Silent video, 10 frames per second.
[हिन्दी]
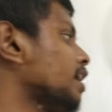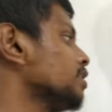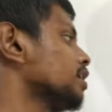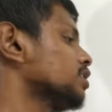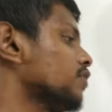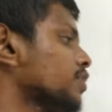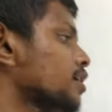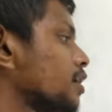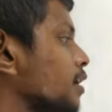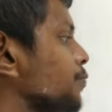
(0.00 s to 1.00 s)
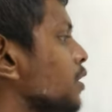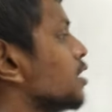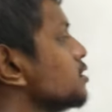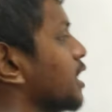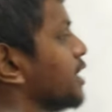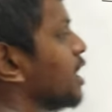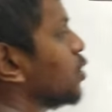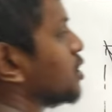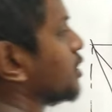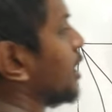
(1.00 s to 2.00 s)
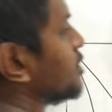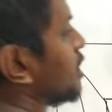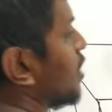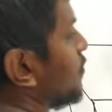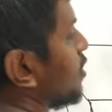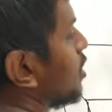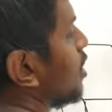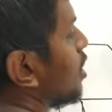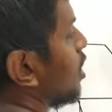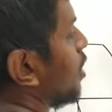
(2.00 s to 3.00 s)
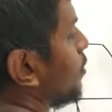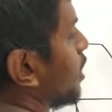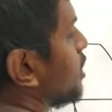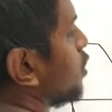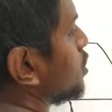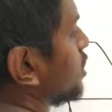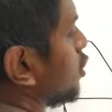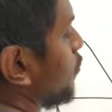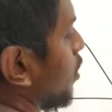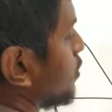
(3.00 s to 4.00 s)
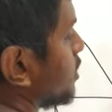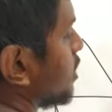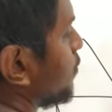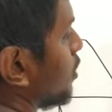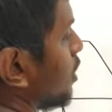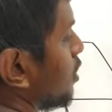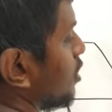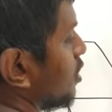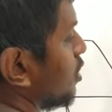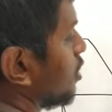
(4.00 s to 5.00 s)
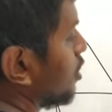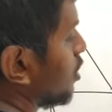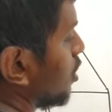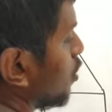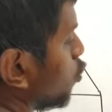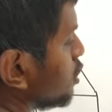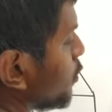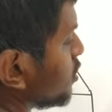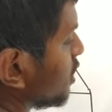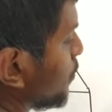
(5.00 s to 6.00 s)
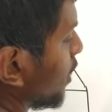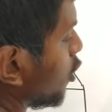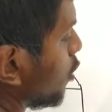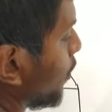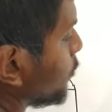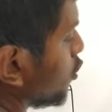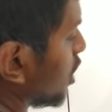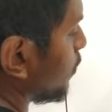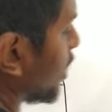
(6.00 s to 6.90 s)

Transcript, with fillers: है अंदर की तरफ टिल्टेड है चाहे ये हो सकता है चाहे फिर हमारा ये हो सकता है जो फेमस एग्जाम्पल है कुछ भी हो सकता है पैरेलल पाइप जो अगर